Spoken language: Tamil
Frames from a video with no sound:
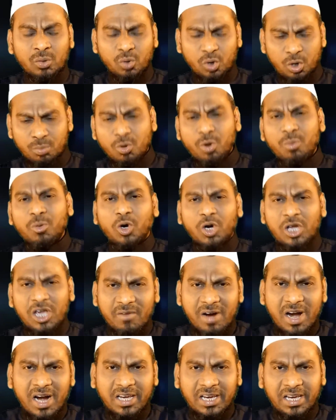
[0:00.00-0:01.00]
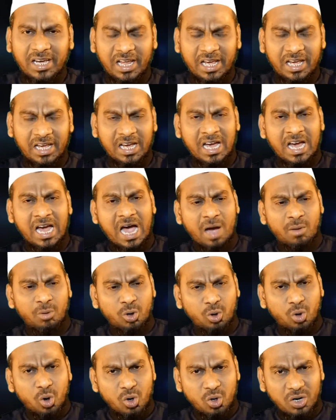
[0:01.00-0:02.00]
ஒரு மூமினுடைய வாழ்க்கையிலே
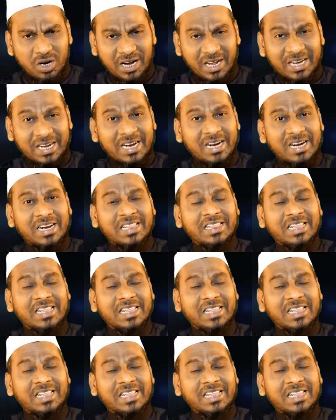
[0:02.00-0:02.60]
அவன் கொண்டிருக்கின்ற